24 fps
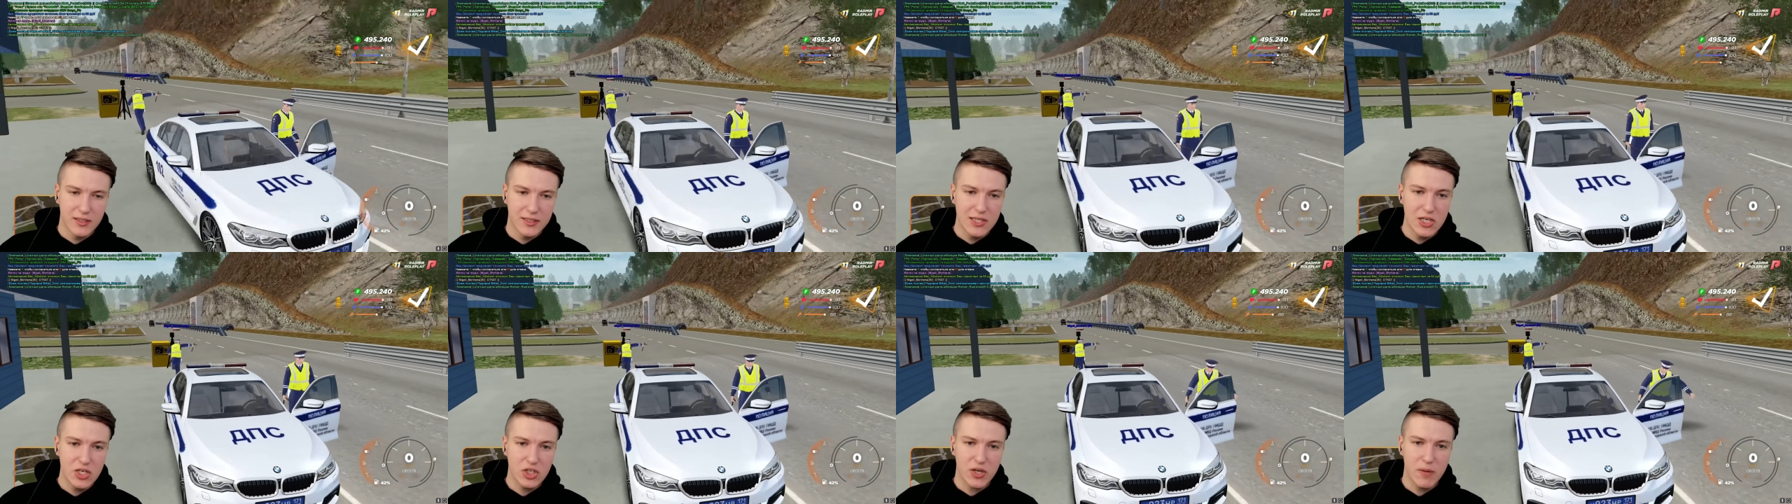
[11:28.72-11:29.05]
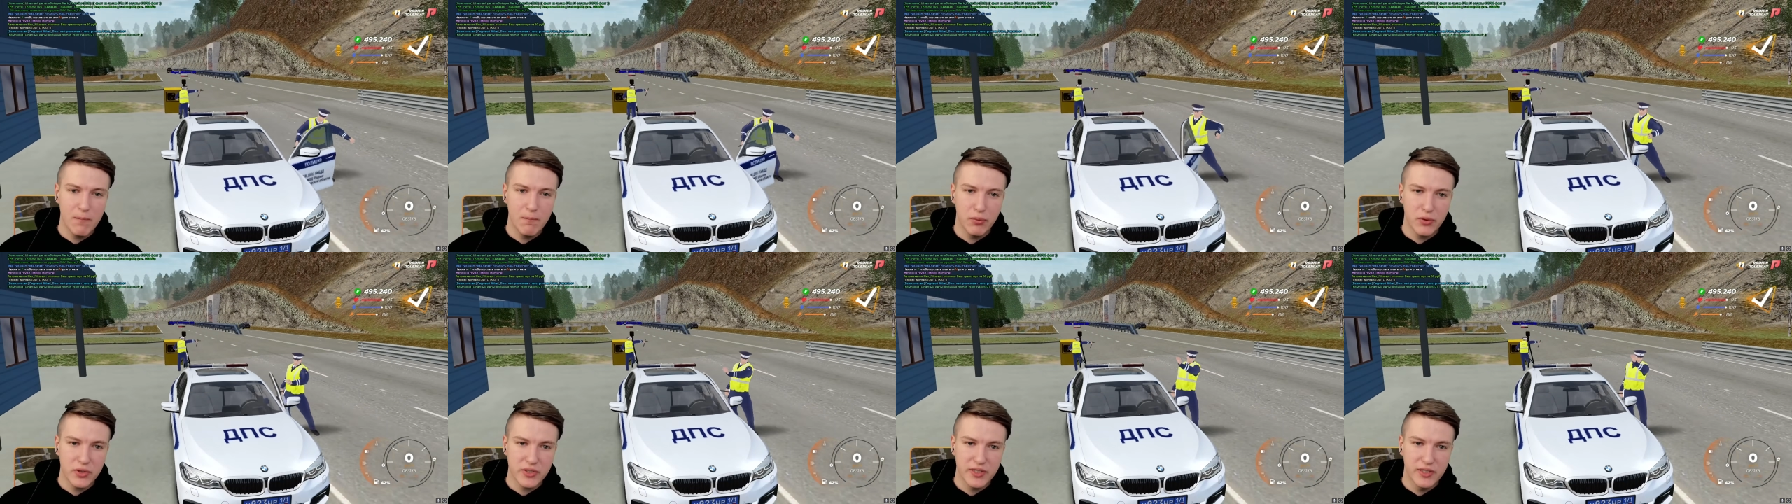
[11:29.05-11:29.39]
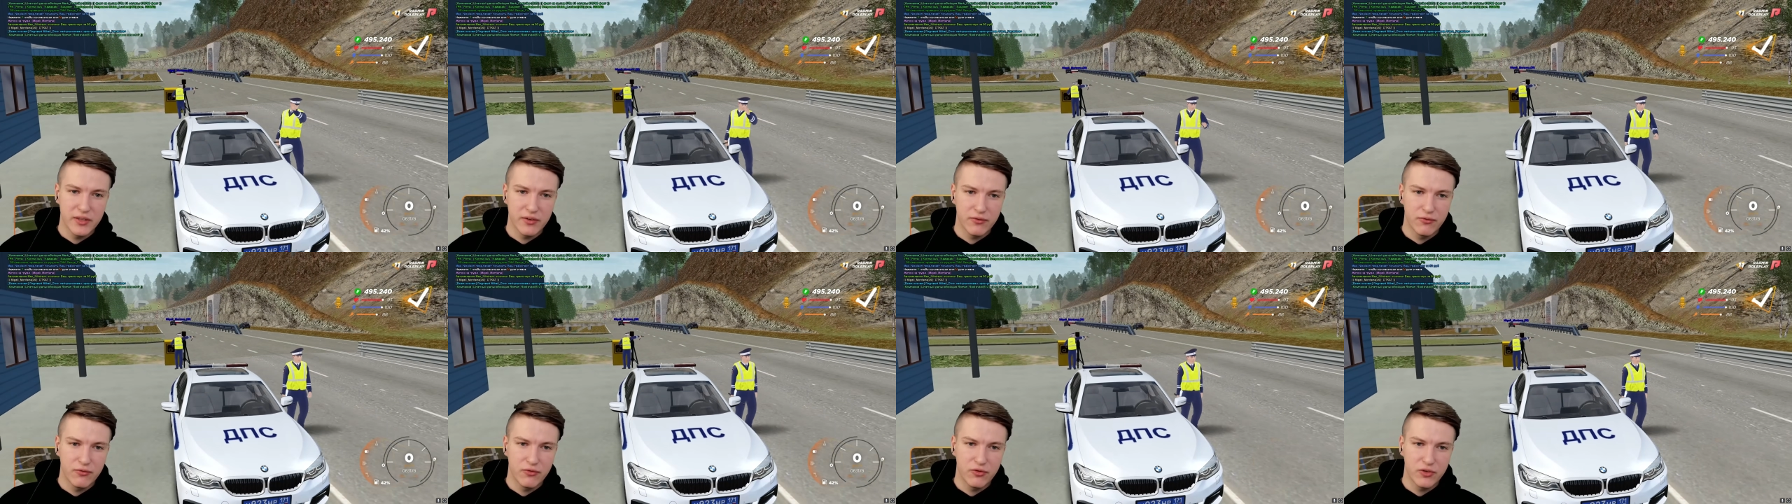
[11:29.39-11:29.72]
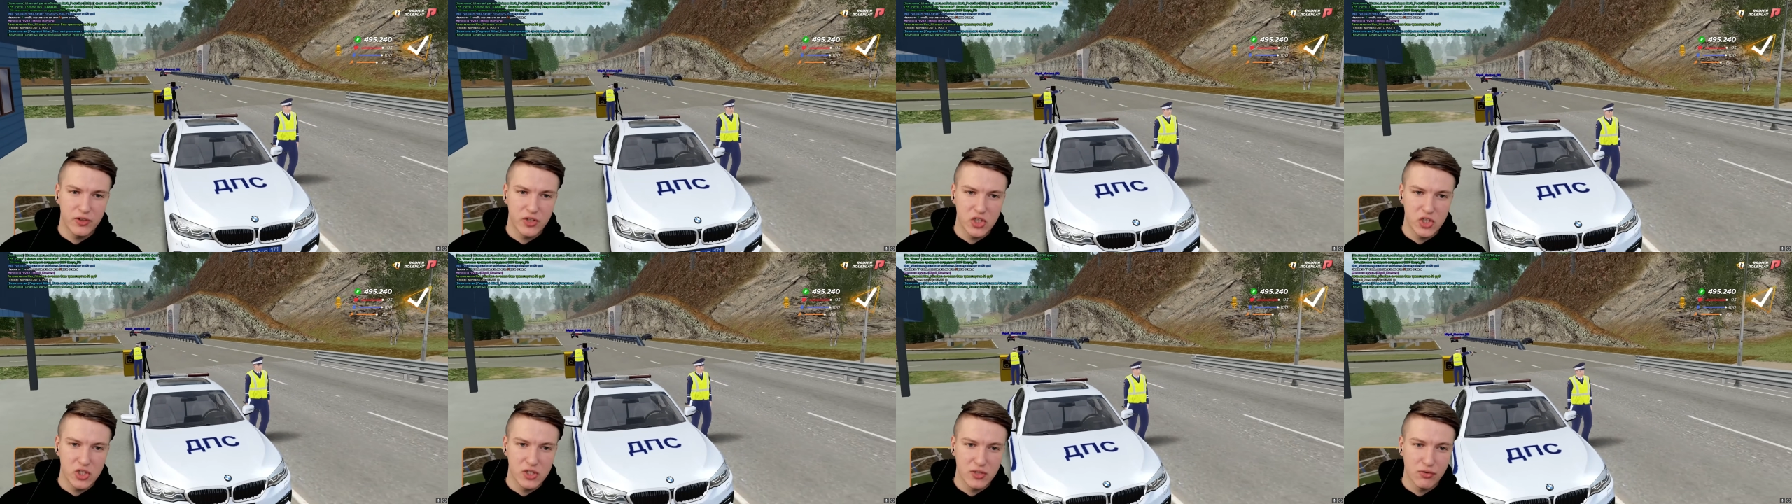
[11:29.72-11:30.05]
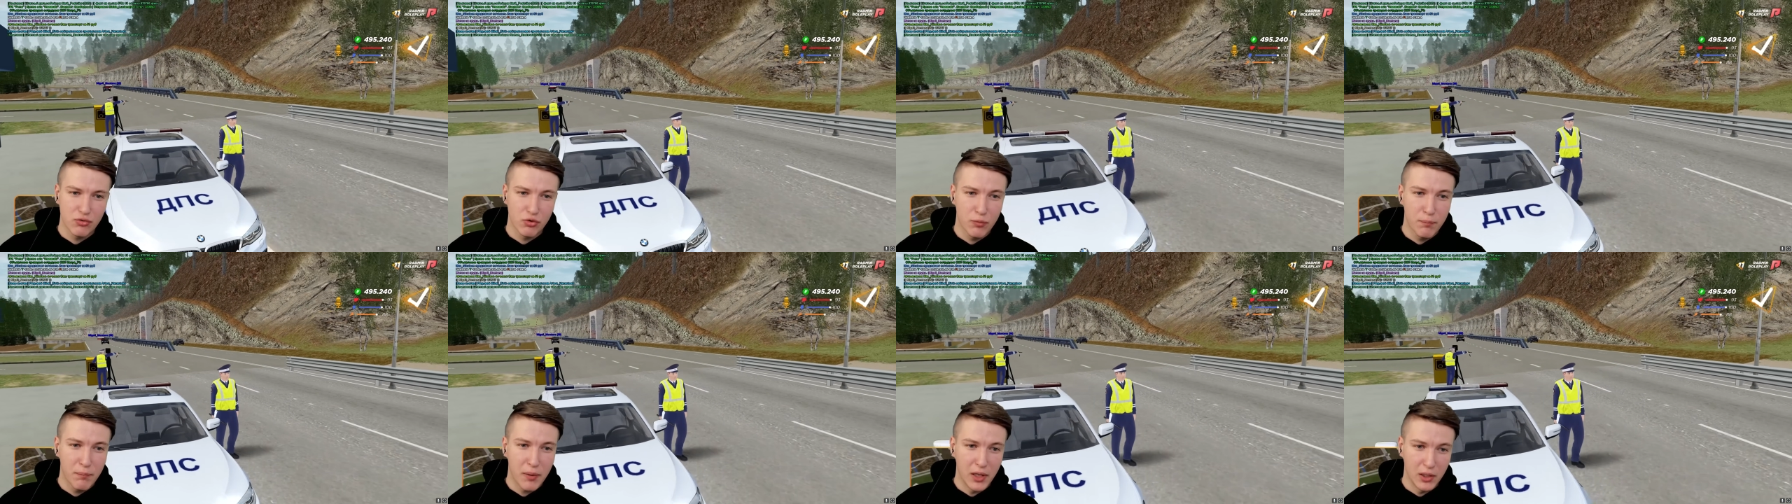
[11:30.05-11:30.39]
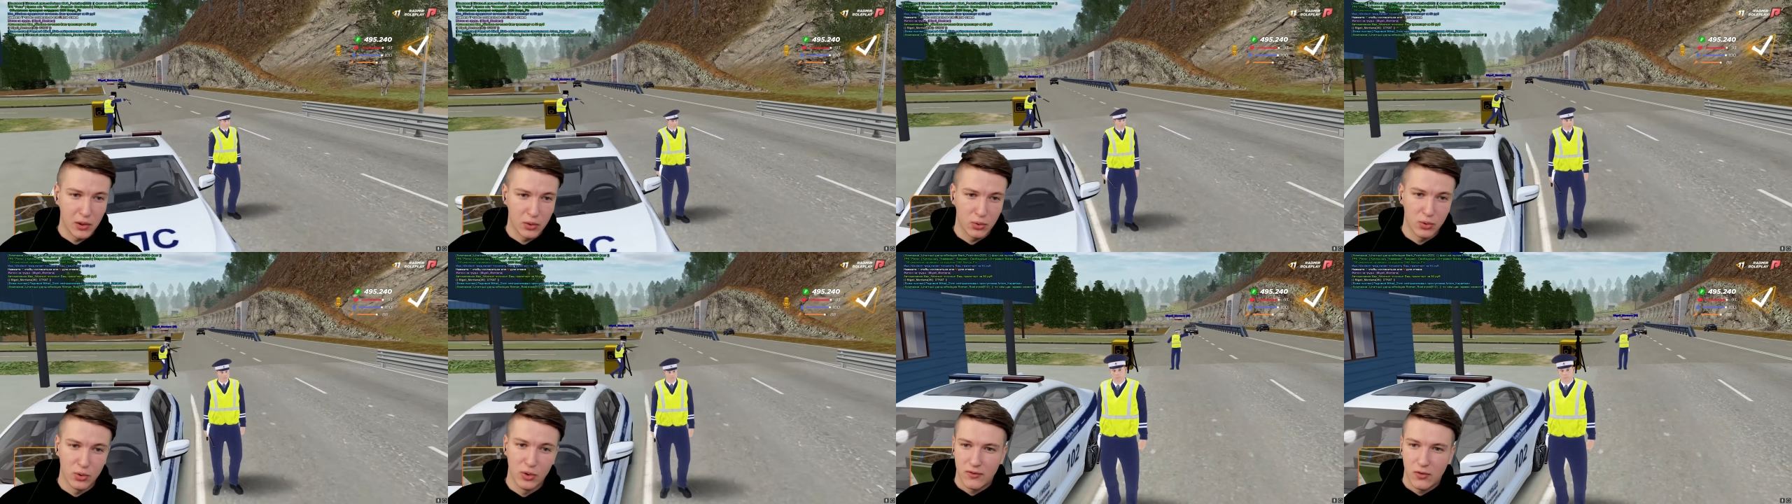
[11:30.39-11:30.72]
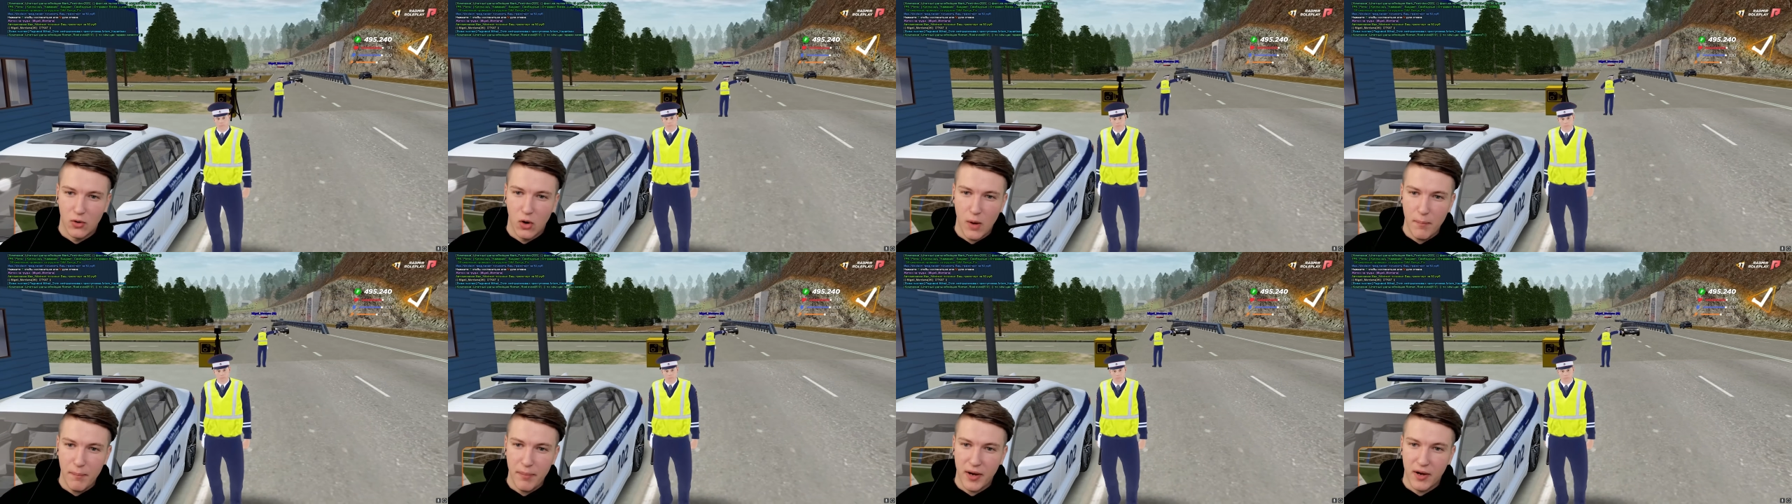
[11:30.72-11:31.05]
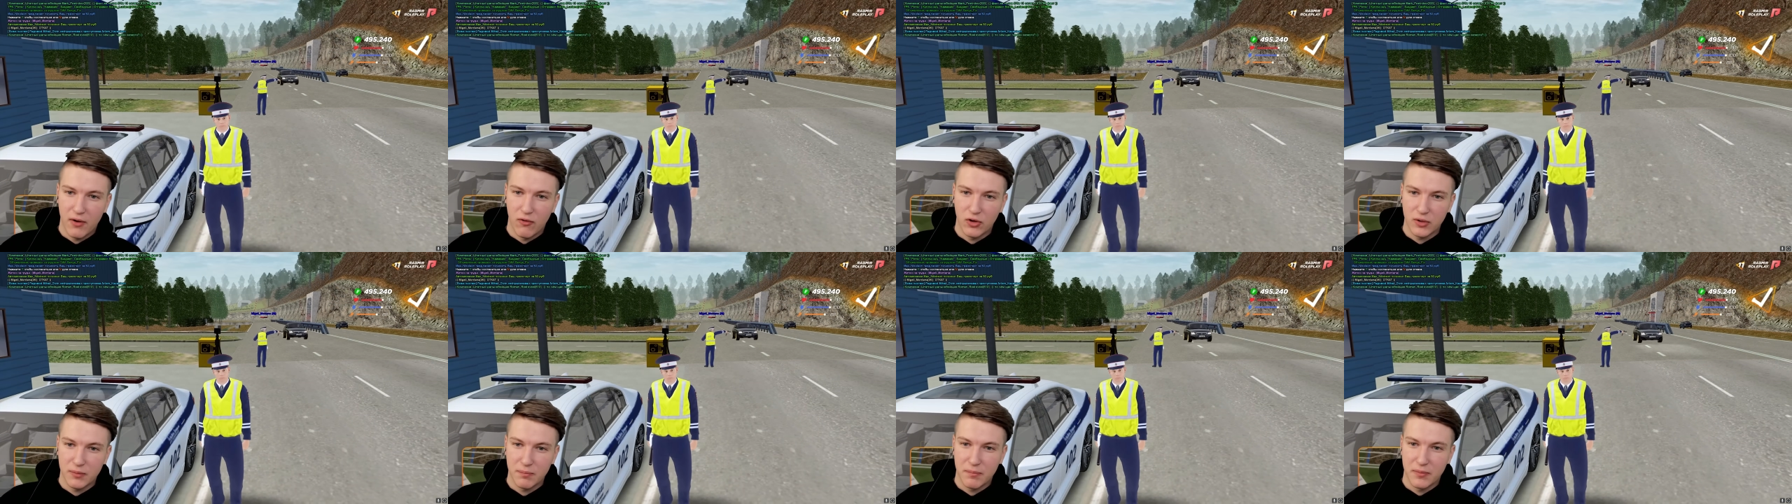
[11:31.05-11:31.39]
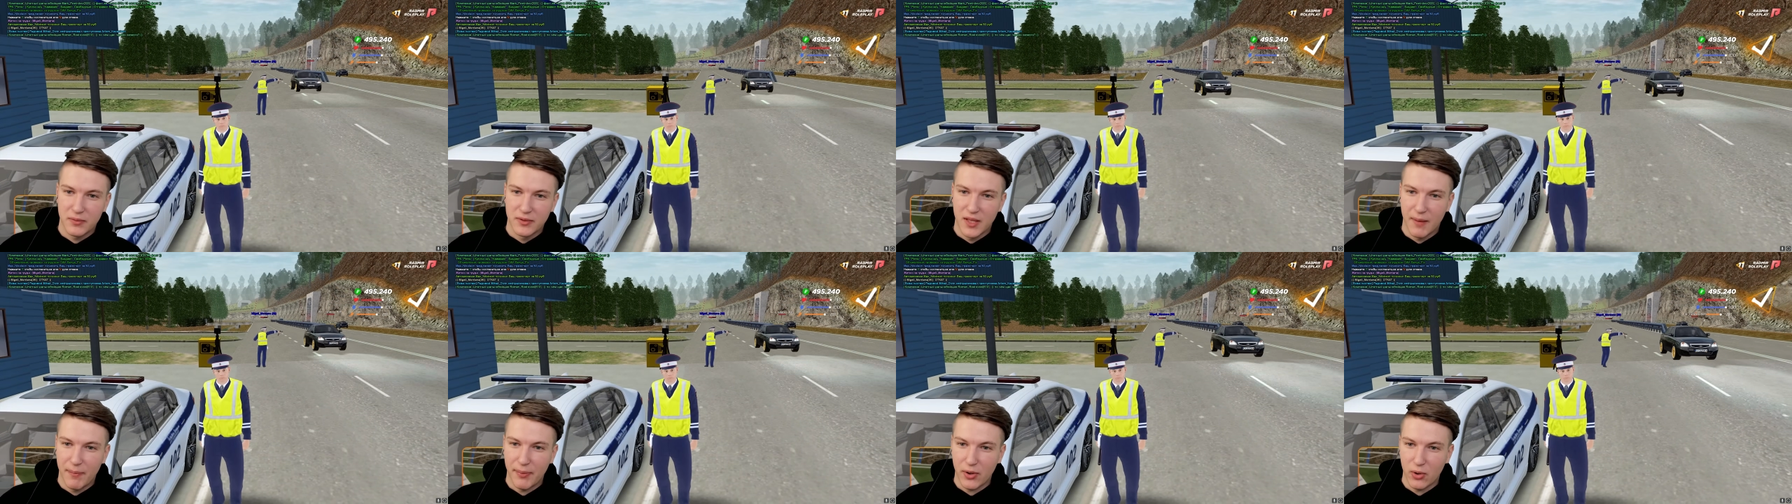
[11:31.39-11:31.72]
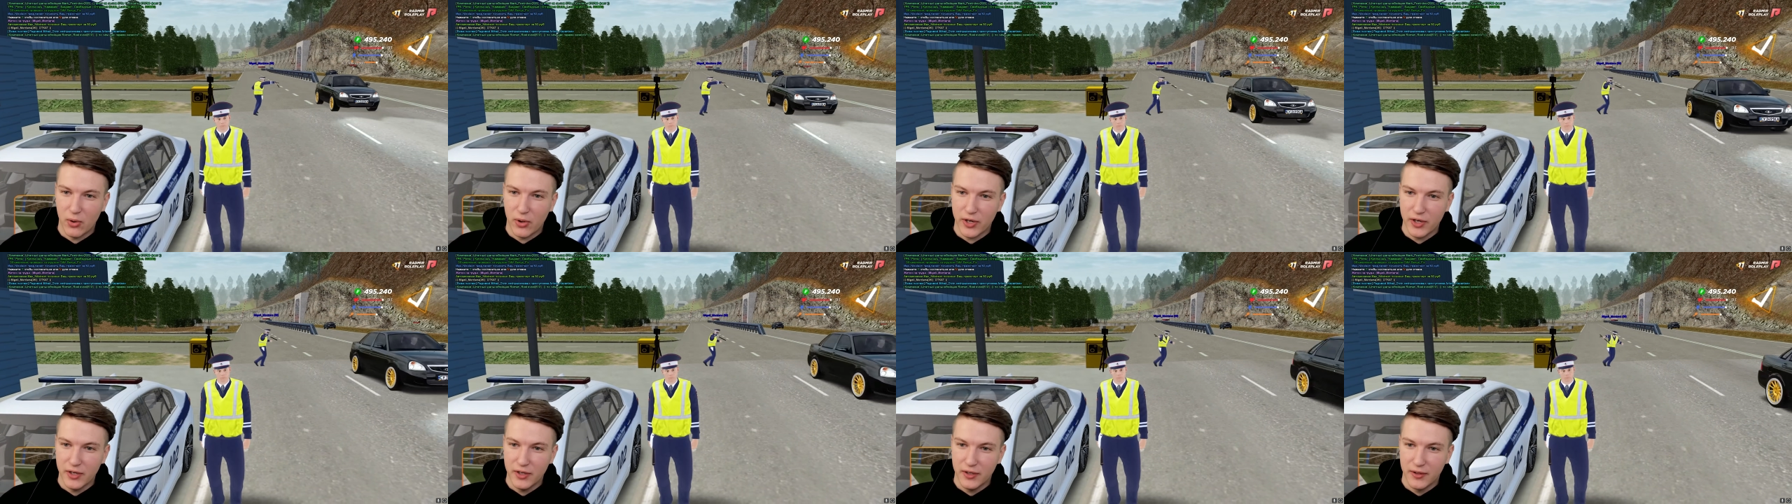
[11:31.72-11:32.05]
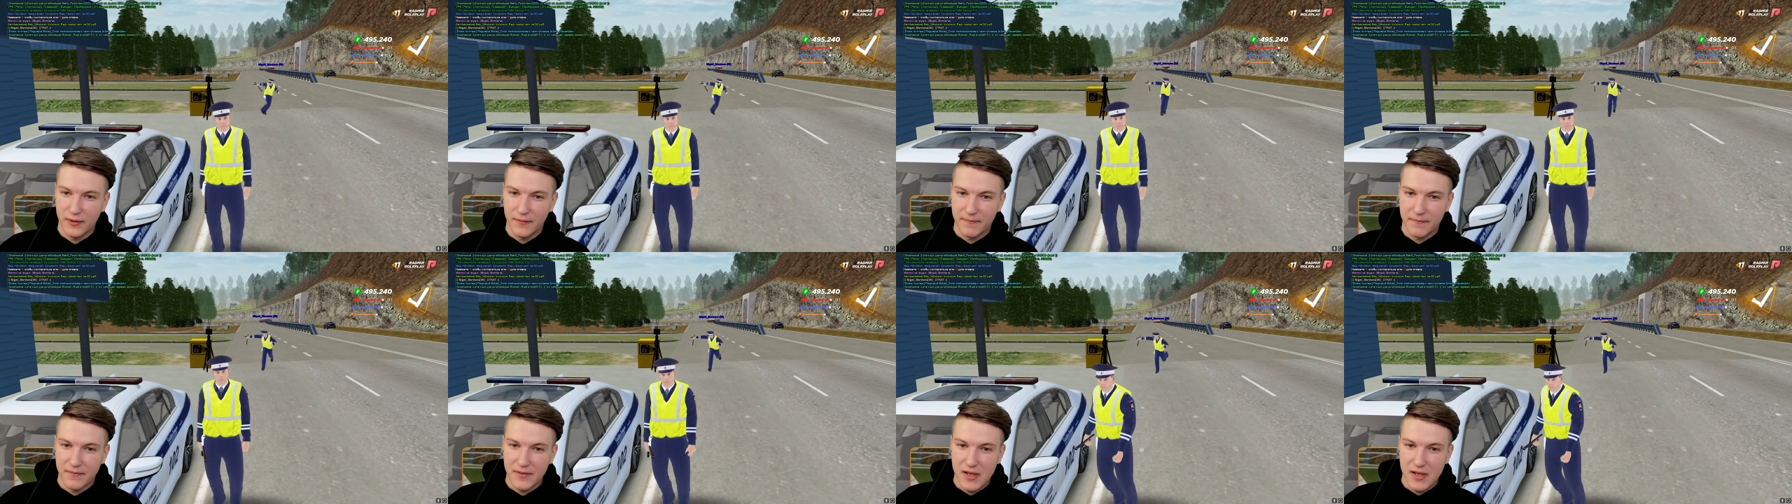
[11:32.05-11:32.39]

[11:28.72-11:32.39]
Ты слишком поздно вытащил свою палку. Опа, вот на приоре.